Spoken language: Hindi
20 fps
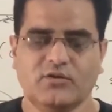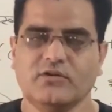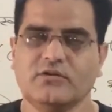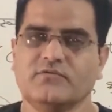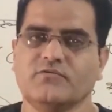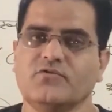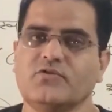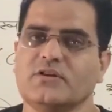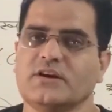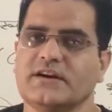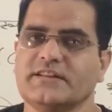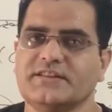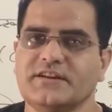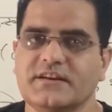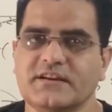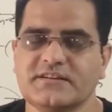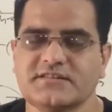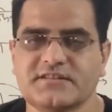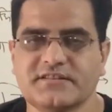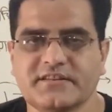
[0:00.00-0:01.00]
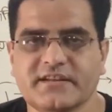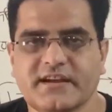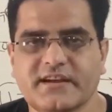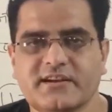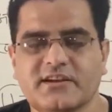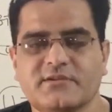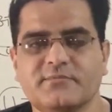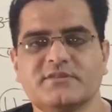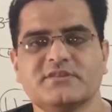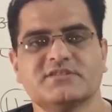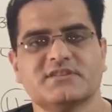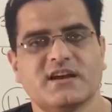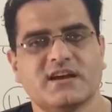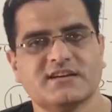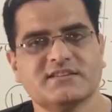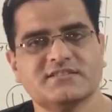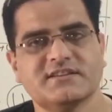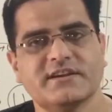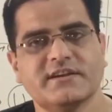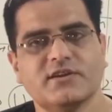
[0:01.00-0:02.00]
और वो अधीनस्थ न्यायालय में
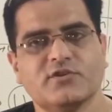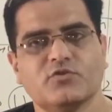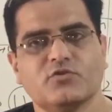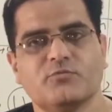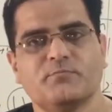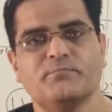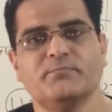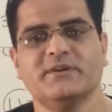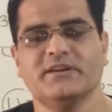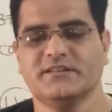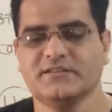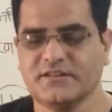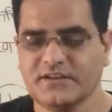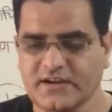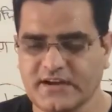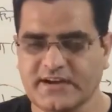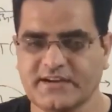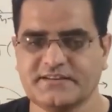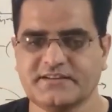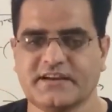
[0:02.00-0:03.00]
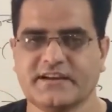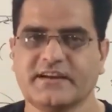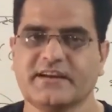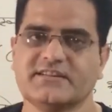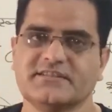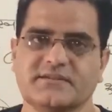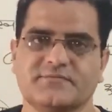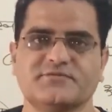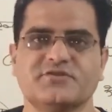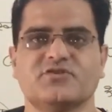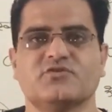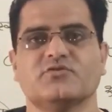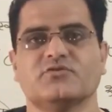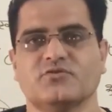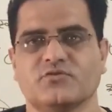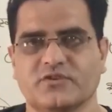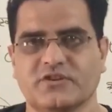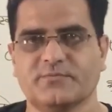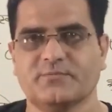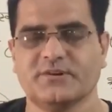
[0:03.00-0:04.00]
साक्ष्य के रूप में दिखाए जाएंगे जब
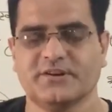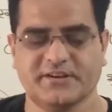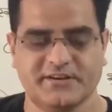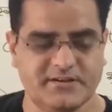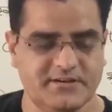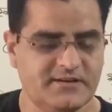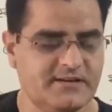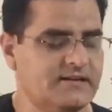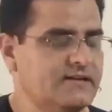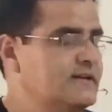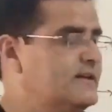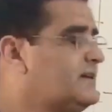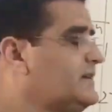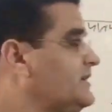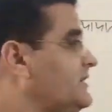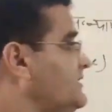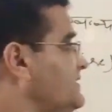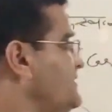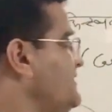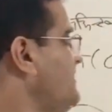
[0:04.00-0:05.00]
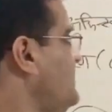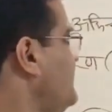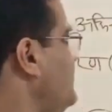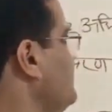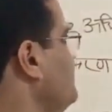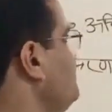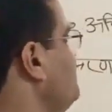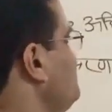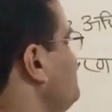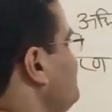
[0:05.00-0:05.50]
जरूरत उनकी पड़ेगी ठीक है ना